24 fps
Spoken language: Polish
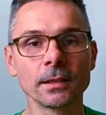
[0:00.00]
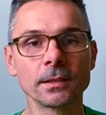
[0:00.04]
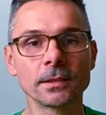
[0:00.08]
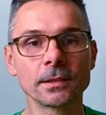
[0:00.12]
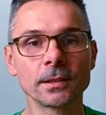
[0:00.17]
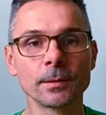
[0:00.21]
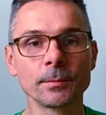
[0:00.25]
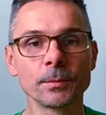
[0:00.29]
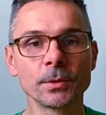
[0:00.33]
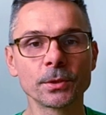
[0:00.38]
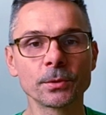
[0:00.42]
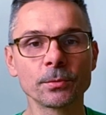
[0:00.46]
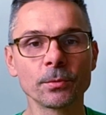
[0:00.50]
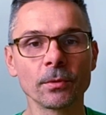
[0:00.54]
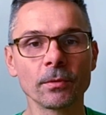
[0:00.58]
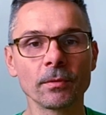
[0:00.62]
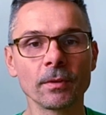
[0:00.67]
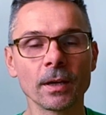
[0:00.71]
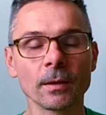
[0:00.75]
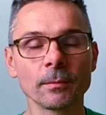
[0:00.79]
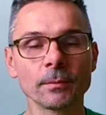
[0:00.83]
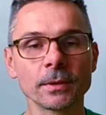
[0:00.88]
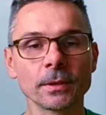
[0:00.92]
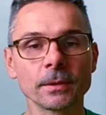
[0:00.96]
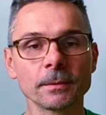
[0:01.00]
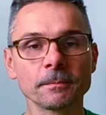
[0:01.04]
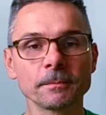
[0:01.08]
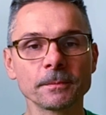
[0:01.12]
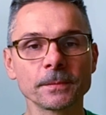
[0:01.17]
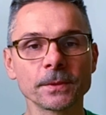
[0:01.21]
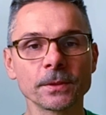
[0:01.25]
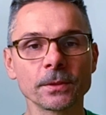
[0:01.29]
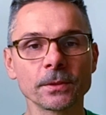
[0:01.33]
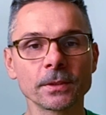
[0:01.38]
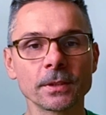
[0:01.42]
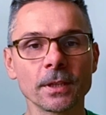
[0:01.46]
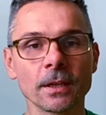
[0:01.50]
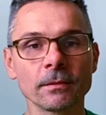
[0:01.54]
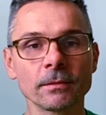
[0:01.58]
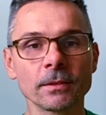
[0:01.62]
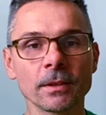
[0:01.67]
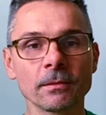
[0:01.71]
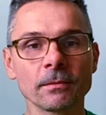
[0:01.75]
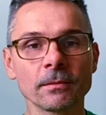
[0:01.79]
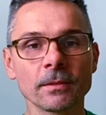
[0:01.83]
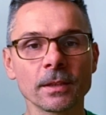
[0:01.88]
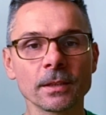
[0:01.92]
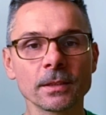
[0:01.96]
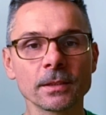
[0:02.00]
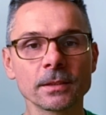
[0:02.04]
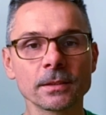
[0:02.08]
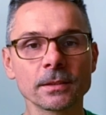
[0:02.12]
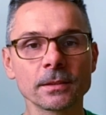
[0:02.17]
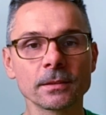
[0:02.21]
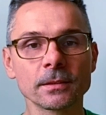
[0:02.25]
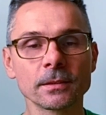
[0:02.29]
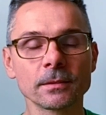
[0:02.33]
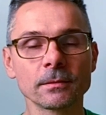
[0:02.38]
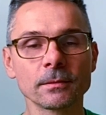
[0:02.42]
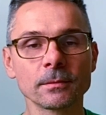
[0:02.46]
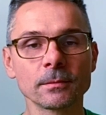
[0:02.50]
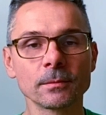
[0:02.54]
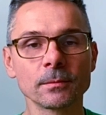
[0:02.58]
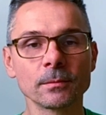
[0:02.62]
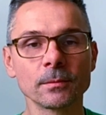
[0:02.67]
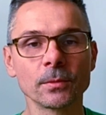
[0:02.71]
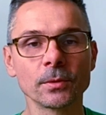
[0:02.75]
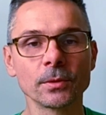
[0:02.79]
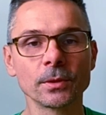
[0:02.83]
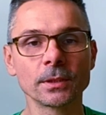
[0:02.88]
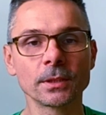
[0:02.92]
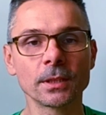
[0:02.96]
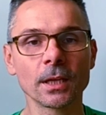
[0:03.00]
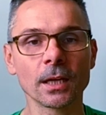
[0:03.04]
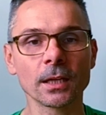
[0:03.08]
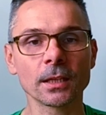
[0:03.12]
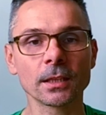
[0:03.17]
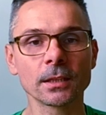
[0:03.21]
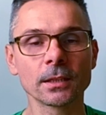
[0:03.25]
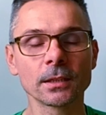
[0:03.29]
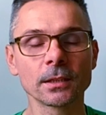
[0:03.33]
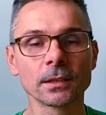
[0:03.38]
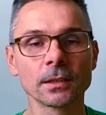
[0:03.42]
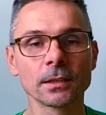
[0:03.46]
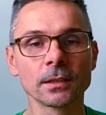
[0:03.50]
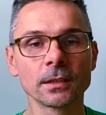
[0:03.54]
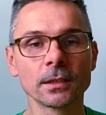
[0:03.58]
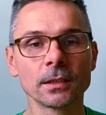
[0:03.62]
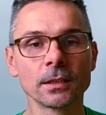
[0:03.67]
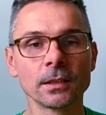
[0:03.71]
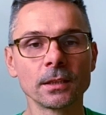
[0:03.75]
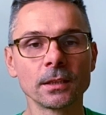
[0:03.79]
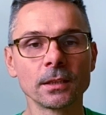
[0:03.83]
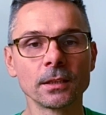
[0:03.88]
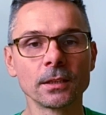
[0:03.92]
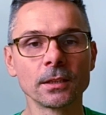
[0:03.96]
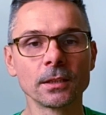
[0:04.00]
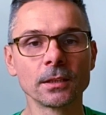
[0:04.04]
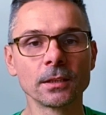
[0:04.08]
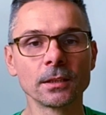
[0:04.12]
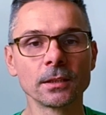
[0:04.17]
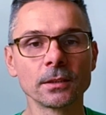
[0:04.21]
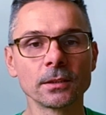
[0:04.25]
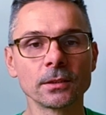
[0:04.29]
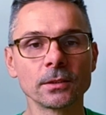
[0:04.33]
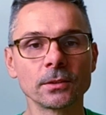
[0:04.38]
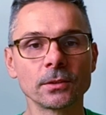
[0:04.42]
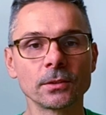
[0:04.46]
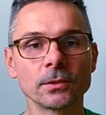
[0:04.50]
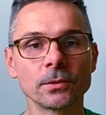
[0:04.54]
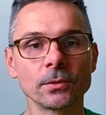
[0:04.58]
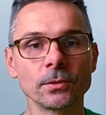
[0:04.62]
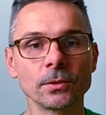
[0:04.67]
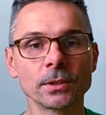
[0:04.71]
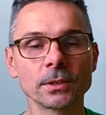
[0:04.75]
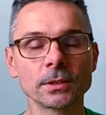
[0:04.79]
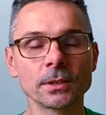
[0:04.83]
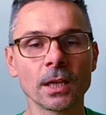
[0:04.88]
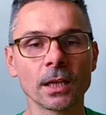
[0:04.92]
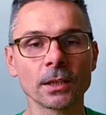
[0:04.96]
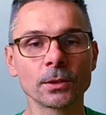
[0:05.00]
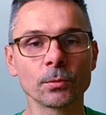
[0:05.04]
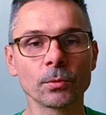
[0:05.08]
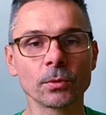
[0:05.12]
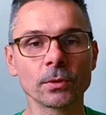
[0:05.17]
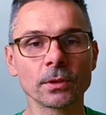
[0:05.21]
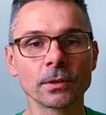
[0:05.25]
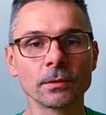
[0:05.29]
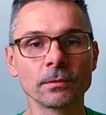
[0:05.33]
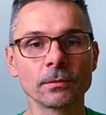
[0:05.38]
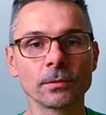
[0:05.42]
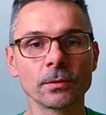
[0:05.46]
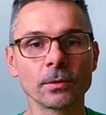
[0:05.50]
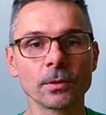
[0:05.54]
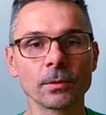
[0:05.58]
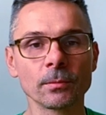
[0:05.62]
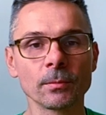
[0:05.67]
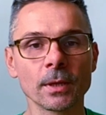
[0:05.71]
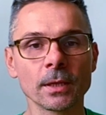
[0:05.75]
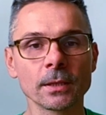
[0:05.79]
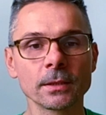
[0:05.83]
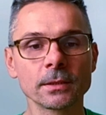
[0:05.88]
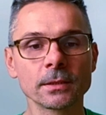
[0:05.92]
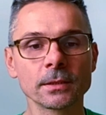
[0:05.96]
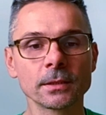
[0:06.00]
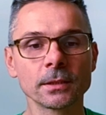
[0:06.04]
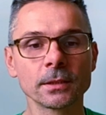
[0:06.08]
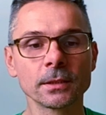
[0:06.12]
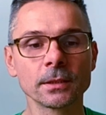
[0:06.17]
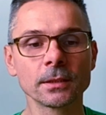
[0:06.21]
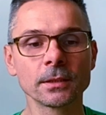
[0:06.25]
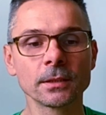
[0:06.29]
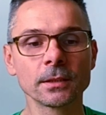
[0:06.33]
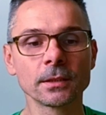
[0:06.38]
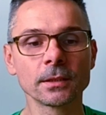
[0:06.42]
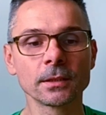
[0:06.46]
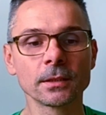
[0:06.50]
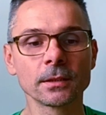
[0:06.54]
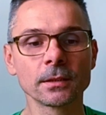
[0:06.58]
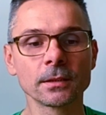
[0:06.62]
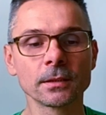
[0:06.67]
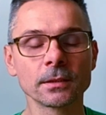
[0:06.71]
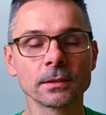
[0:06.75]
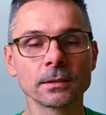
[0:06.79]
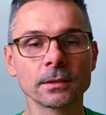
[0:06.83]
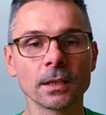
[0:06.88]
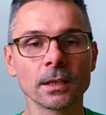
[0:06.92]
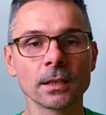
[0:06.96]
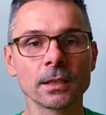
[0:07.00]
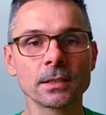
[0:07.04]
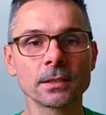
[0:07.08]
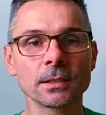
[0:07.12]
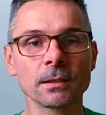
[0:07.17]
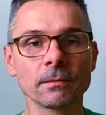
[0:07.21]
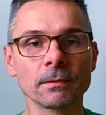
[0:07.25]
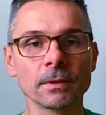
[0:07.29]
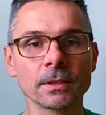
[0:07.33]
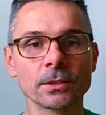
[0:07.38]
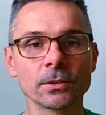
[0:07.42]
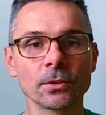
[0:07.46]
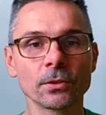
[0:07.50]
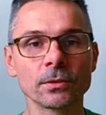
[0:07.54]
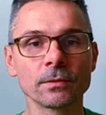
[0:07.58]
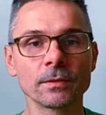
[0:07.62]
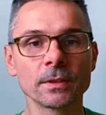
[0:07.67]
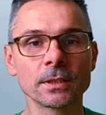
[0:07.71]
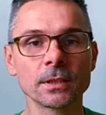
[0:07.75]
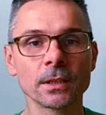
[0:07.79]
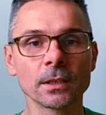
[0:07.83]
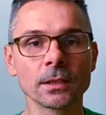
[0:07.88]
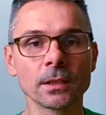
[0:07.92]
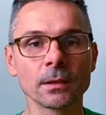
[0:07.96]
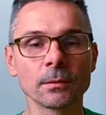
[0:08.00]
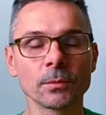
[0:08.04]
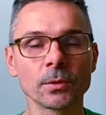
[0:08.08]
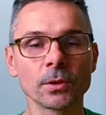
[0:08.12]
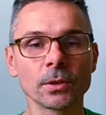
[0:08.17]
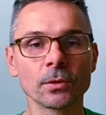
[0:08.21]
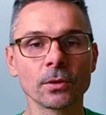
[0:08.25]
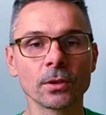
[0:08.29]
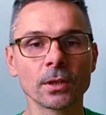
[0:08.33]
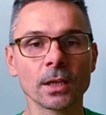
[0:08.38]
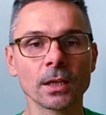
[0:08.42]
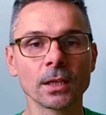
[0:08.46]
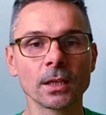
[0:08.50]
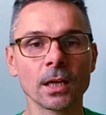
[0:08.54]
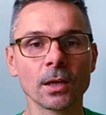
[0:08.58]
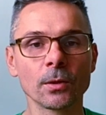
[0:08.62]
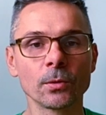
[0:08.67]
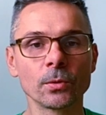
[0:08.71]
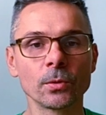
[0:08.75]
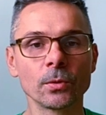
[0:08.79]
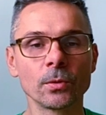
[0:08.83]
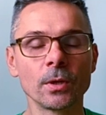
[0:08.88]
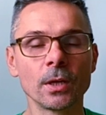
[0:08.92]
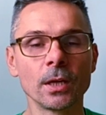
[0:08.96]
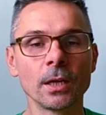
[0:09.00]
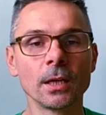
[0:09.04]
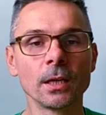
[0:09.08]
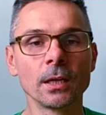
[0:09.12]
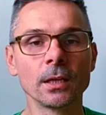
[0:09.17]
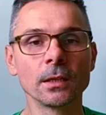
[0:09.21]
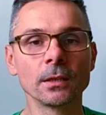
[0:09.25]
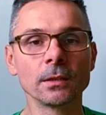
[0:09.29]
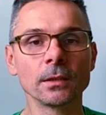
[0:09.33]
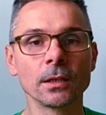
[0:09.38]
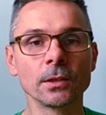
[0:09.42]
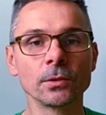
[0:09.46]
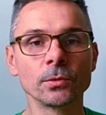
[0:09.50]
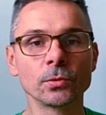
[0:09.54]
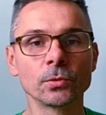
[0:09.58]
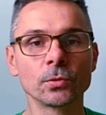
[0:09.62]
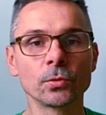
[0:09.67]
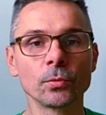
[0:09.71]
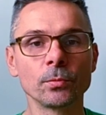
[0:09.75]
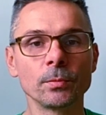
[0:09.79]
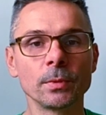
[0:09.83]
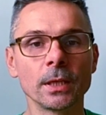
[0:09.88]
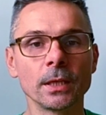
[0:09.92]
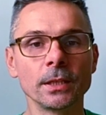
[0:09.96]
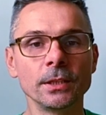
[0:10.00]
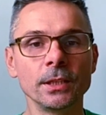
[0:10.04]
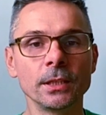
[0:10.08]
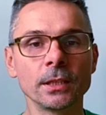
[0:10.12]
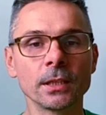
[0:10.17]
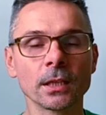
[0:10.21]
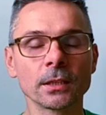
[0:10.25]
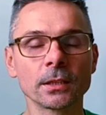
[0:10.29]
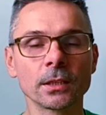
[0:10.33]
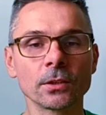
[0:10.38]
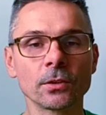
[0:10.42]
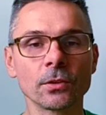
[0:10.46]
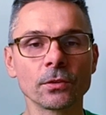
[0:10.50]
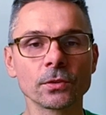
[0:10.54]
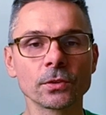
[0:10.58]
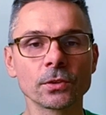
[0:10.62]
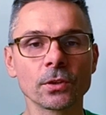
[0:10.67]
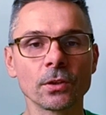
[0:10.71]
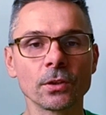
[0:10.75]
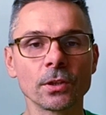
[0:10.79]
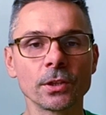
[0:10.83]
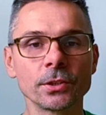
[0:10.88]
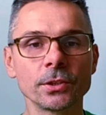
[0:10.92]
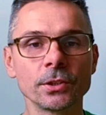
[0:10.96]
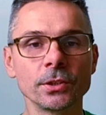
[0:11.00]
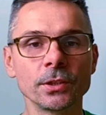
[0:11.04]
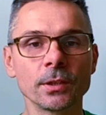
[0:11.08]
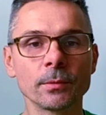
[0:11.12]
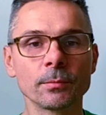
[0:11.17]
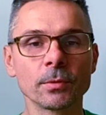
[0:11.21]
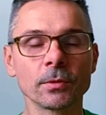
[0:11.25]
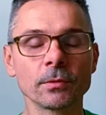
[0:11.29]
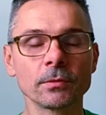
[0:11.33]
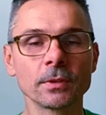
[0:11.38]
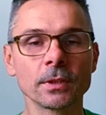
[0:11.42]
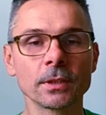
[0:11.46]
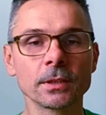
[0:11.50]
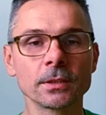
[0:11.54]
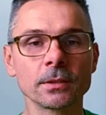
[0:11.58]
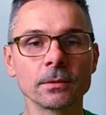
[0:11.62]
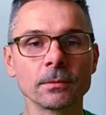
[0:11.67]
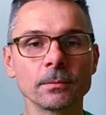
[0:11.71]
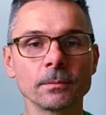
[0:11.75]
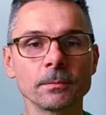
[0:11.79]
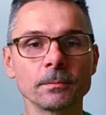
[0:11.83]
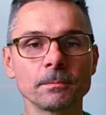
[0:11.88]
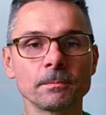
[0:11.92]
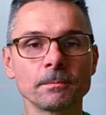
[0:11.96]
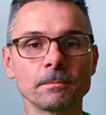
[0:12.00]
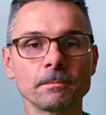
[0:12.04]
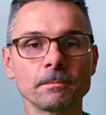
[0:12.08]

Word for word: I z tymi słowami zostawiam Was, bo i tak tu jest natłok informacji. Zachęcam Was do odwiedzania mojego kanału na YouTubie. Nina tego w szkole Ci nie powiedzą.